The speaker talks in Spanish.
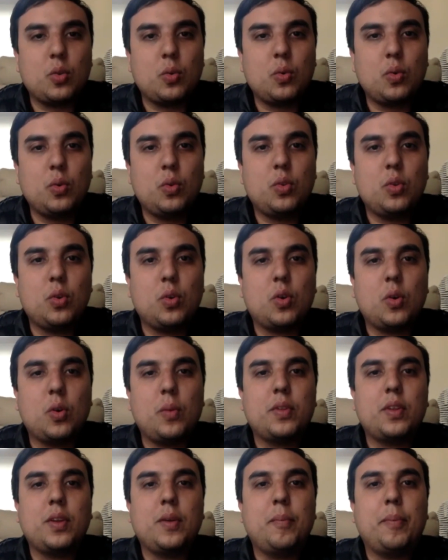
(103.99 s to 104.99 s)
Un gusto,
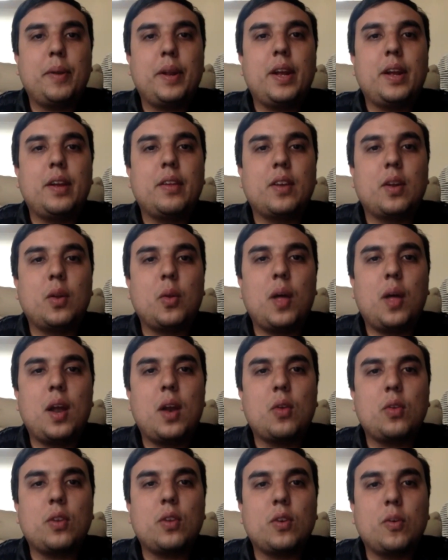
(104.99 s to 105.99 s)
como siempre,
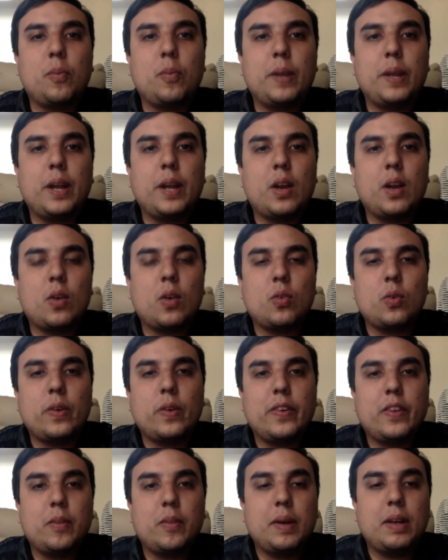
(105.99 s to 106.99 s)
saludarlos y acompañarlos
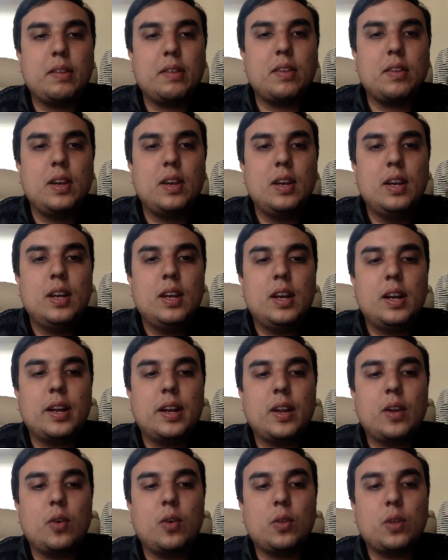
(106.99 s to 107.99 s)
una vez más
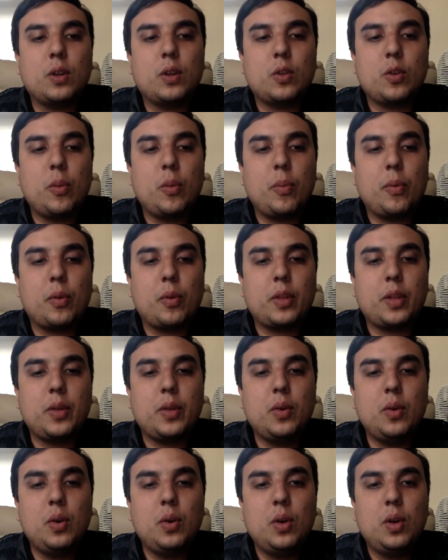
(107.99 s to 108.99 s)
aquí en Contacto
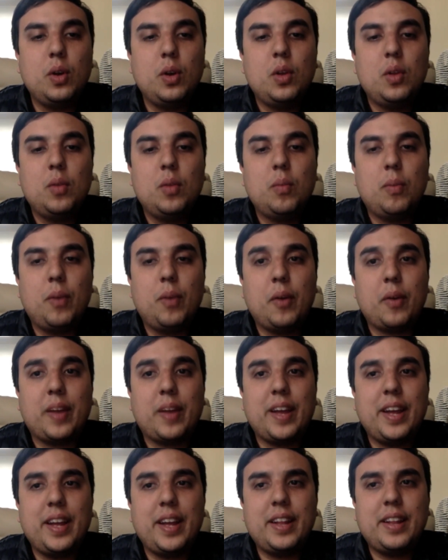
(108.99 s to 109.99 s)
Deportivo. Bueno,
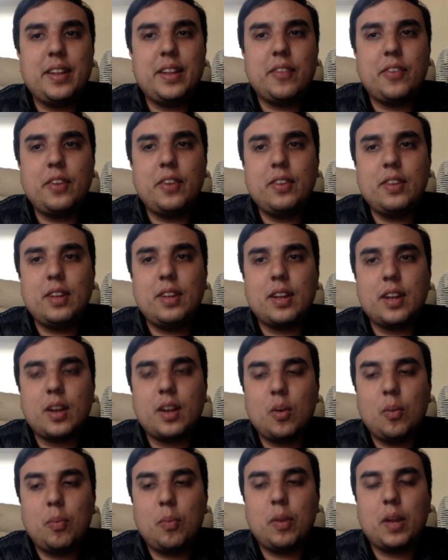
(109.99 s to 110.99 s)
qué difícil, qué
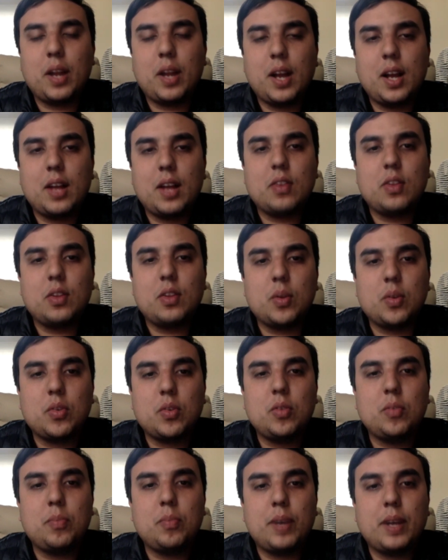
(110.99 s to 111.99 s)
complicada
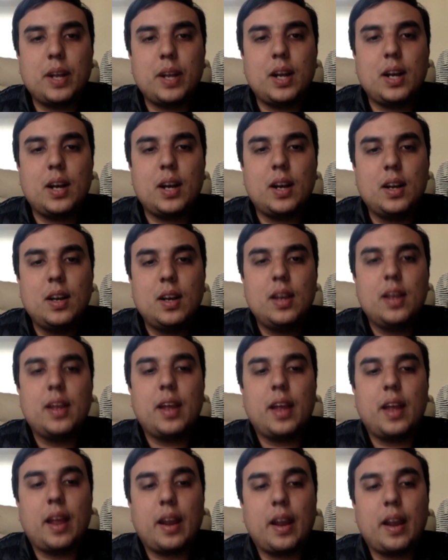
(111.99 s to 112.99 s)
situación para
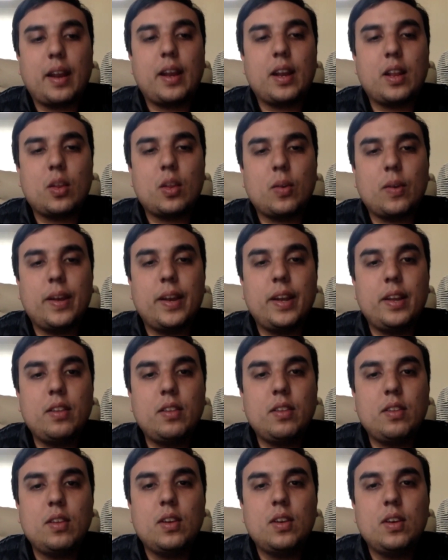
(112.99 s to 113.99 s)
eh, Ricardo
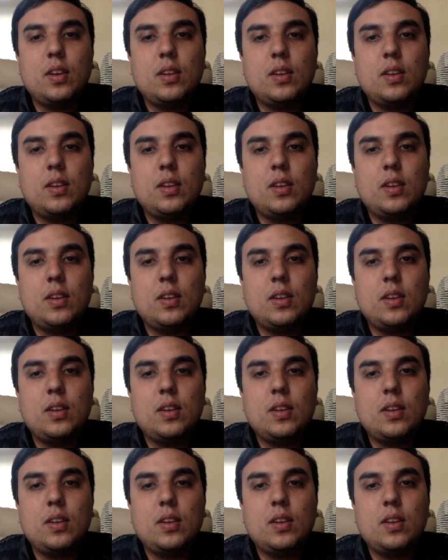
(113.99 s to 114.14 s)
Jerez.